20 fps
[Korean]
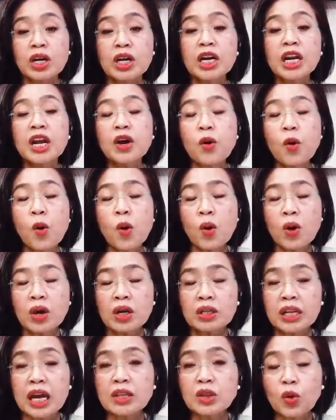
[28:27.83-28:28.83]
그리고
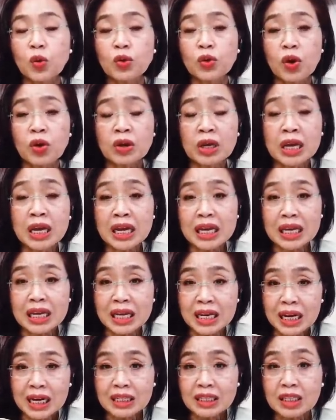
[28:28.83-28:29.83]
대통령이
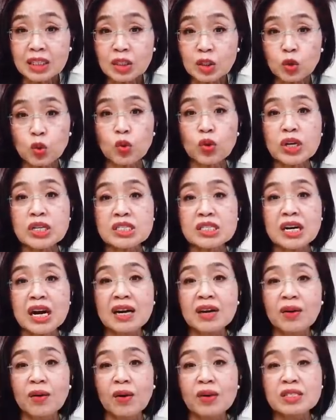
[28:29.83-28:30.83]
이 같은 트윗을
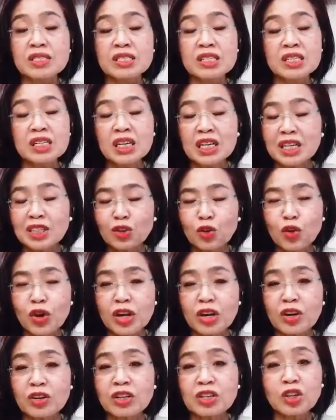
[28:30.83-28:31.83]
한 것을
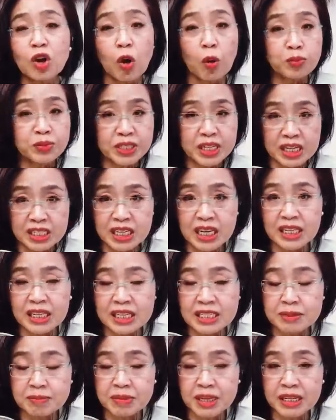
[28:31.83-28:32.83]
트위러는 없애지
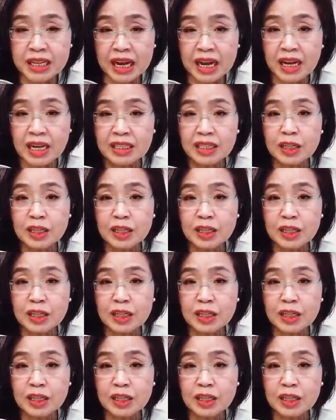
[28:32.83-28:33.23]
않았습니다.